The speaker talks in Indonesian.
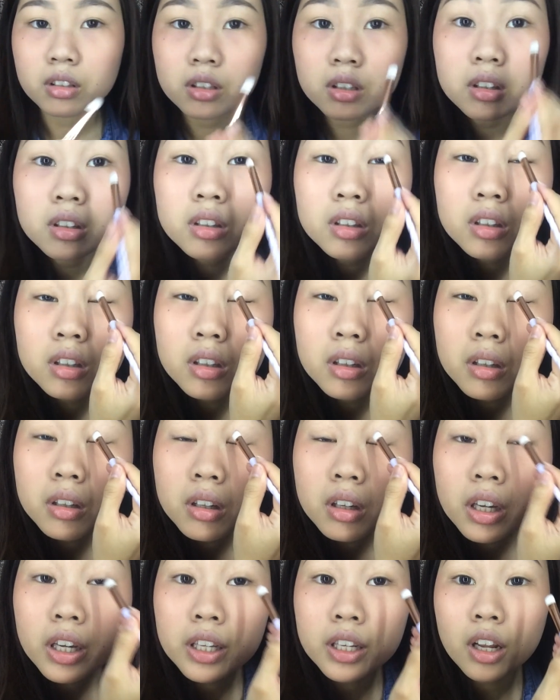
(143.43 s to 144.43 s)
ini
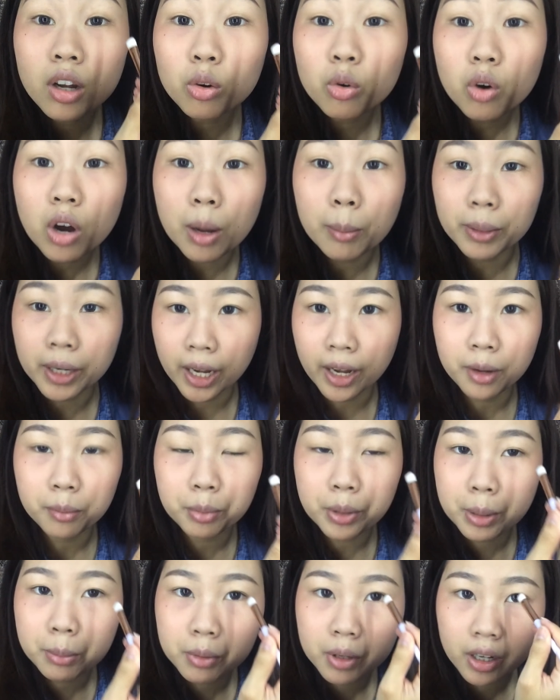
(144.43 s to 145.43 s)
ini aku nggak pakai eye
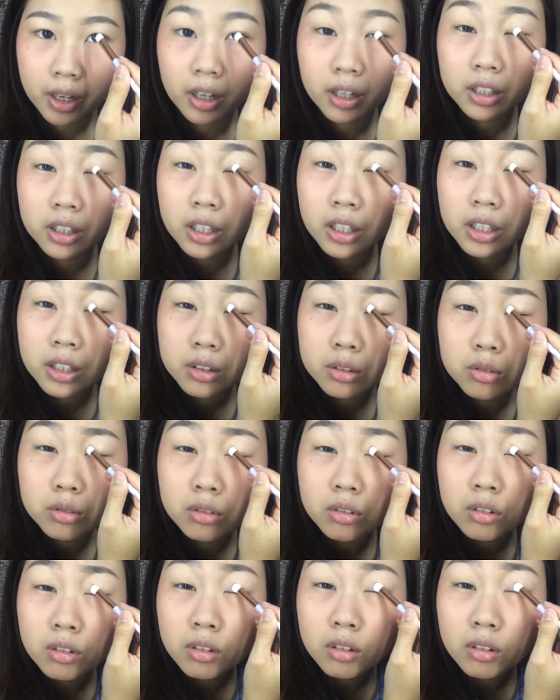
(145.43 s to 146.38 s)
primer ya kita lihat dulu